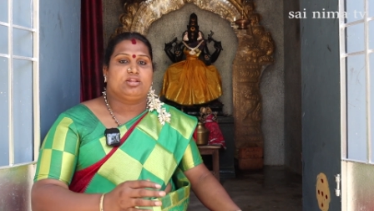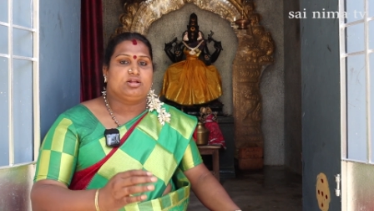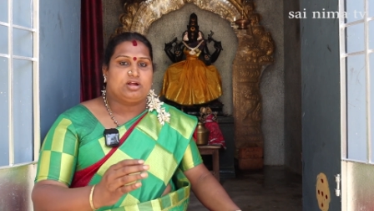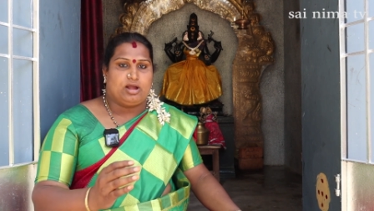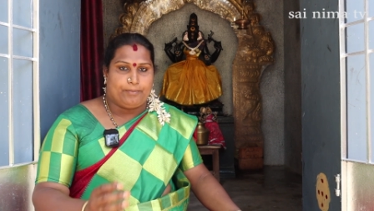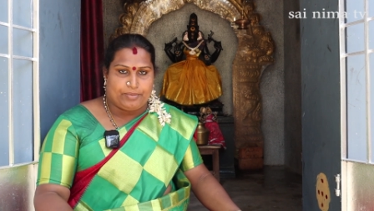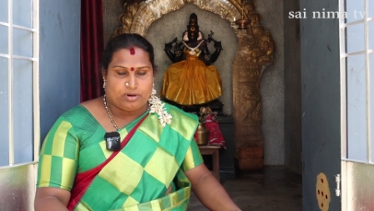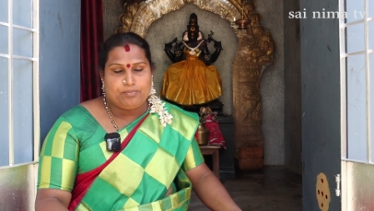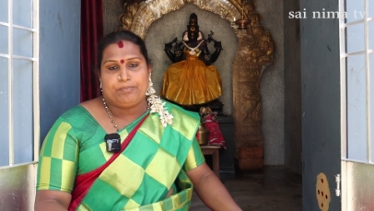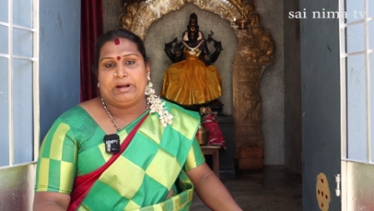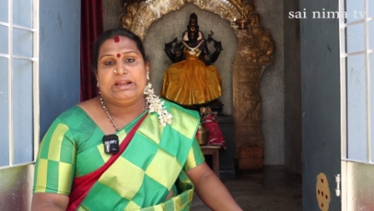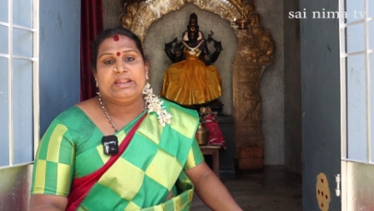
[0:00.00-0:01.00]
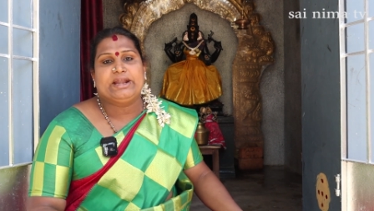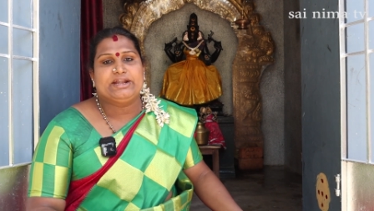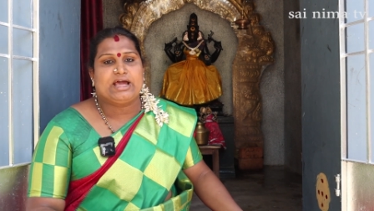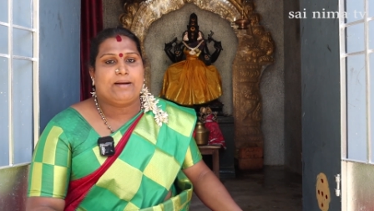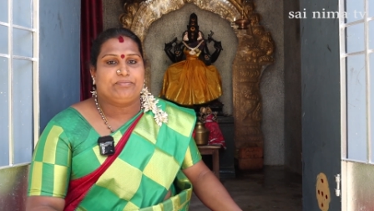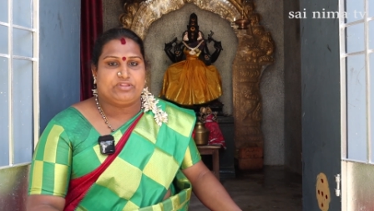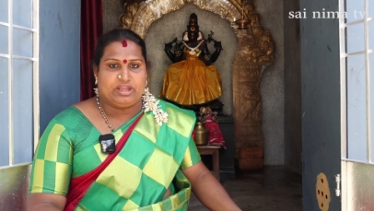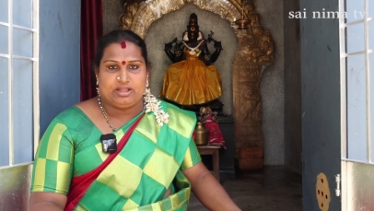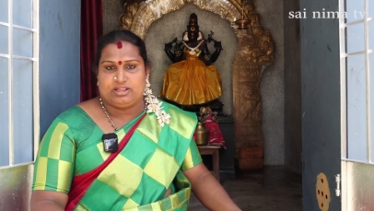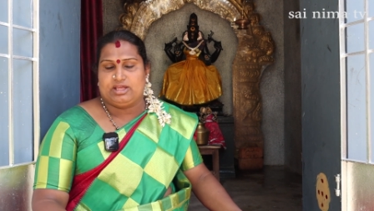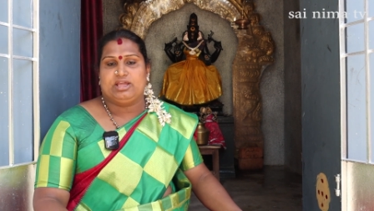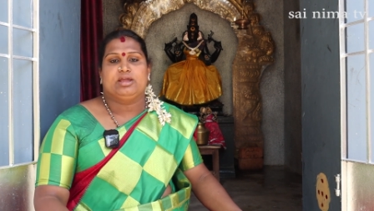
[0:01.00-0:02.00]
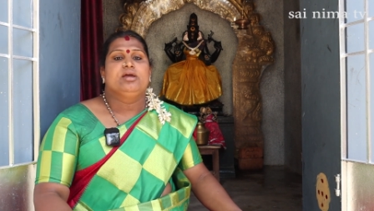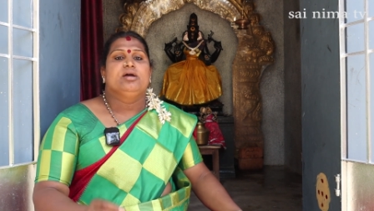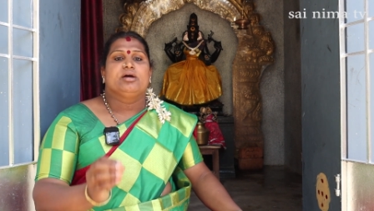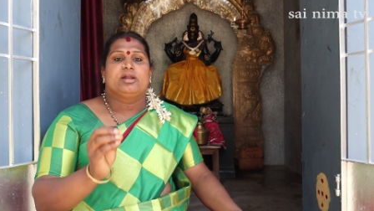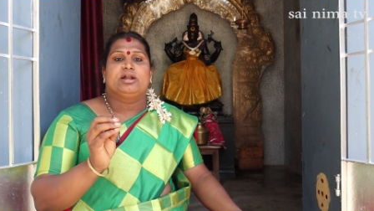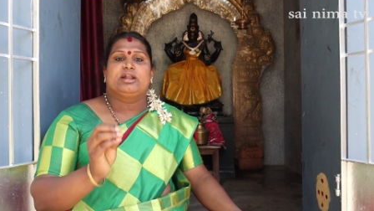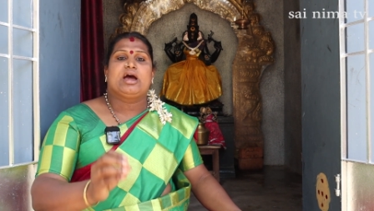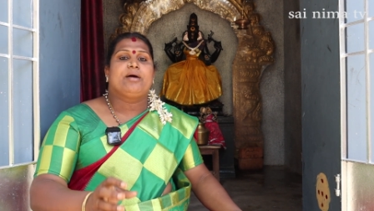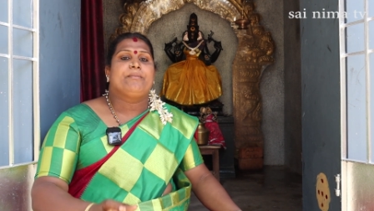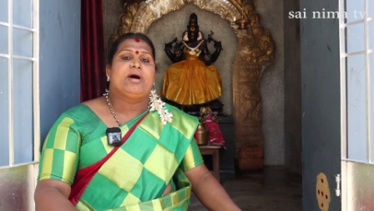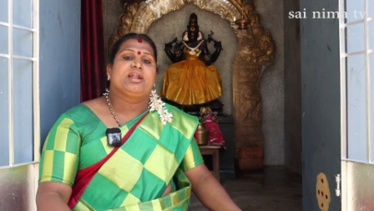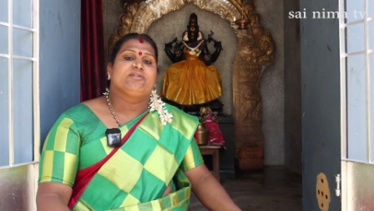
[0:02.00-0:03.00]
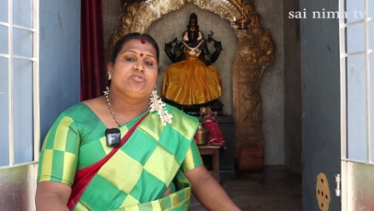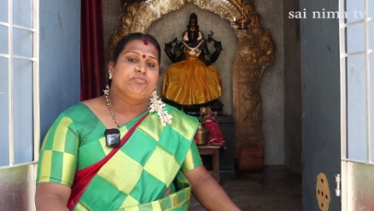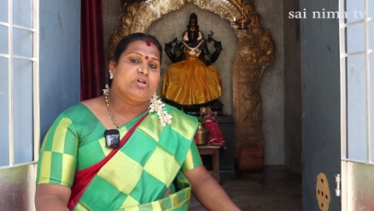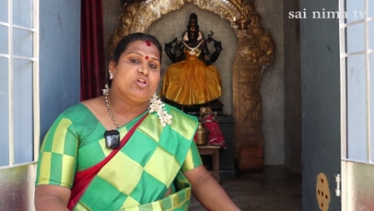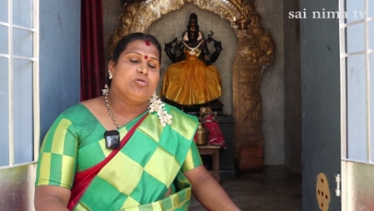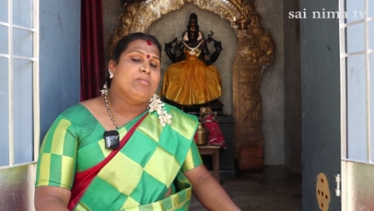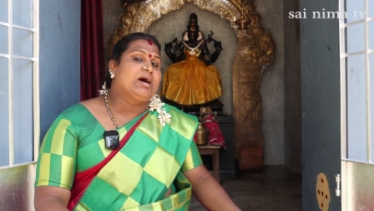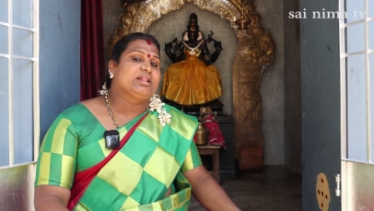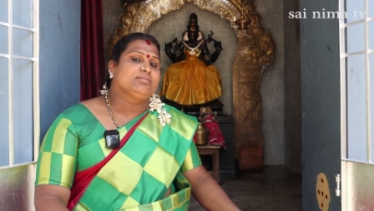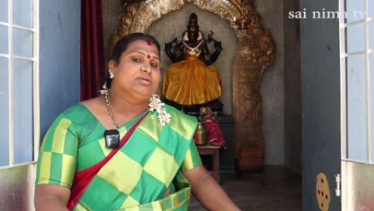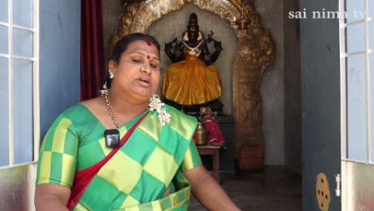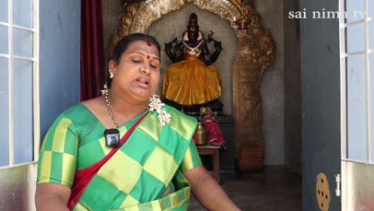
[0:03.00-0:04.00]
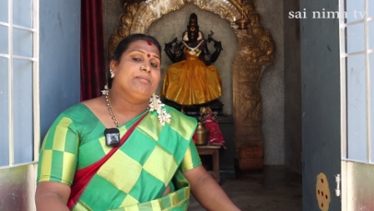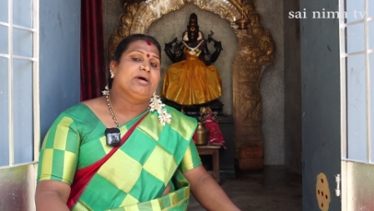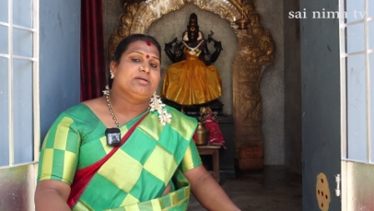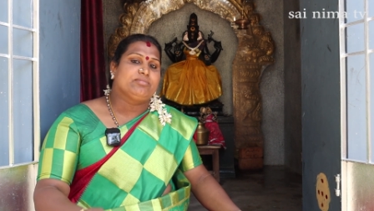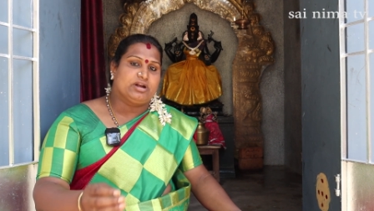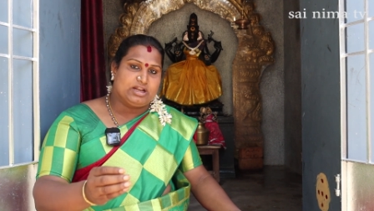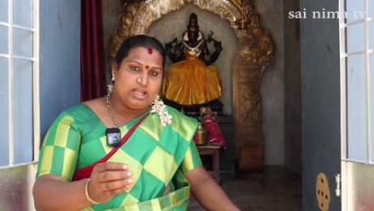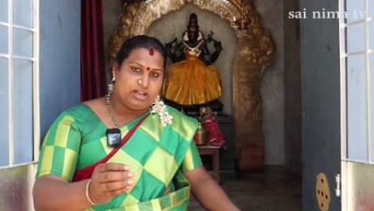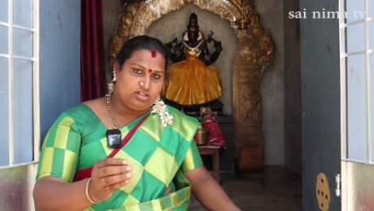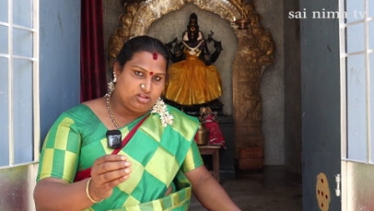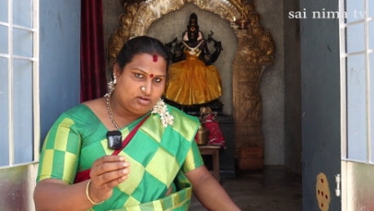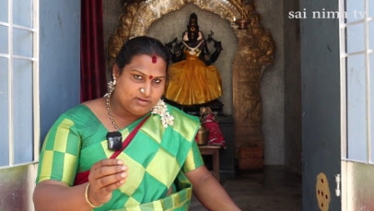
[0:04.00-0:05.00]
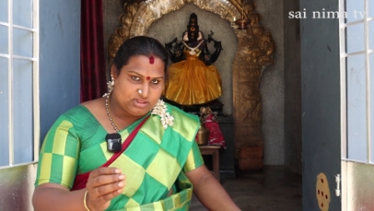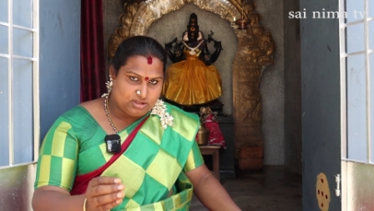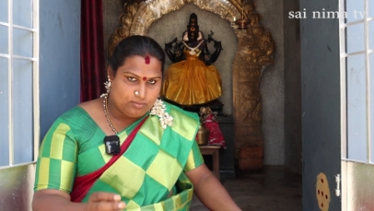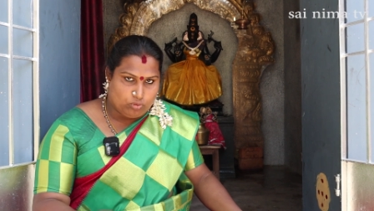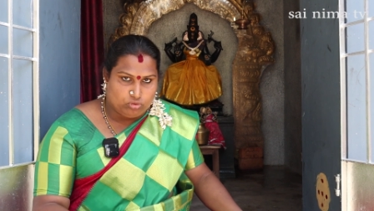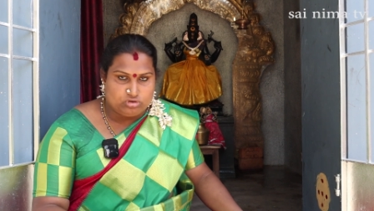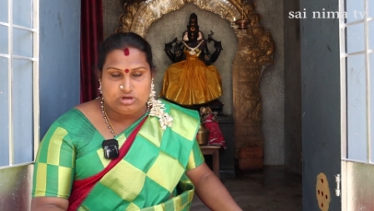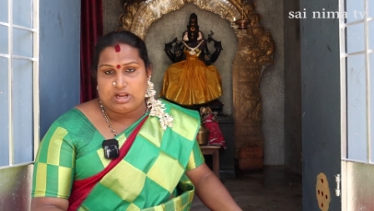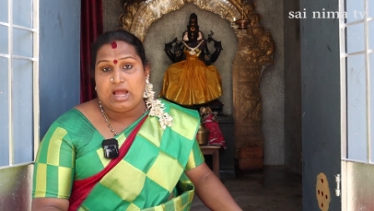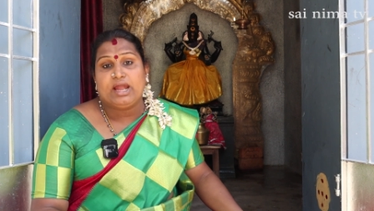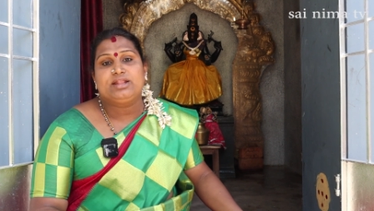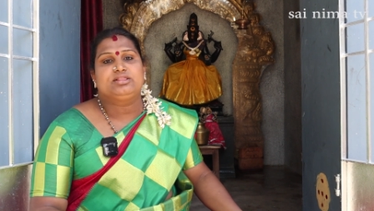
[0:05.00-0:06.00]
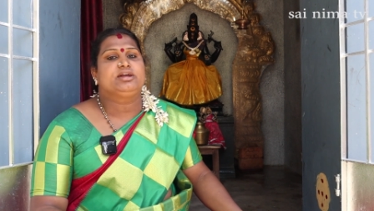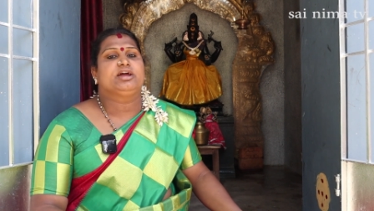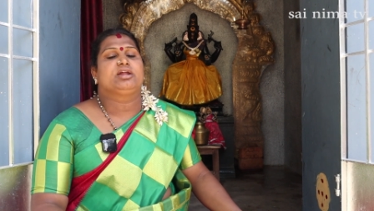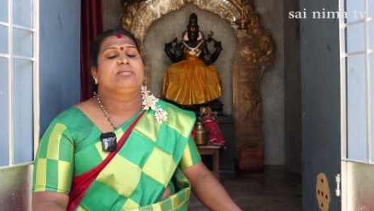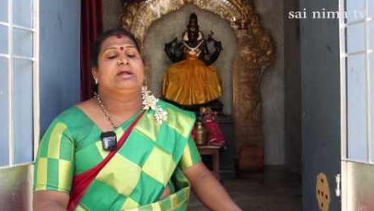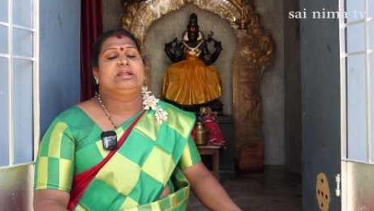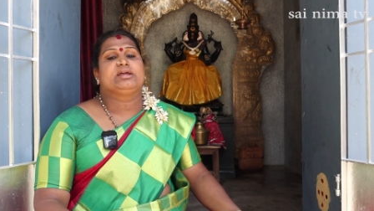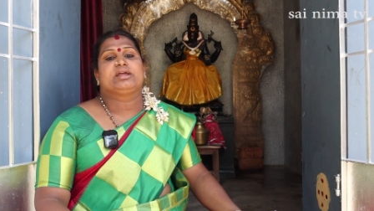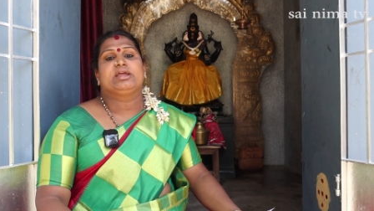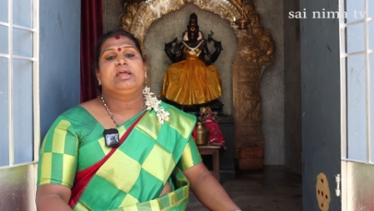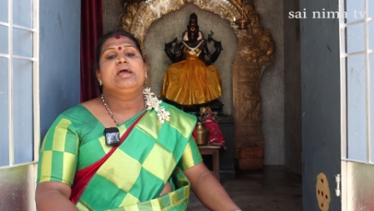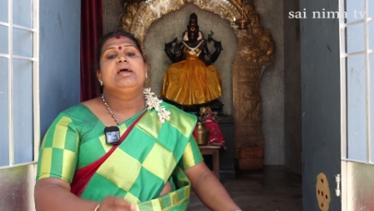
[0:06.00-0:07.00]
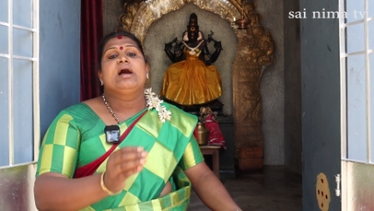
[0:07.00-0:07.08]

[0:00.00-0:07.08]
ஏற்றத்துக்கு அப்புறம் பன்னிரெண்டாம் தேதி ரெண்டாம் மாதம் பிப்ரவரி மாதம் ரெண்டாம் மாதம் ரெண்டாயிரத்தி இருபத்தி மூன்று ஞாயிற்றுக்கிழமை அன்னைக்கு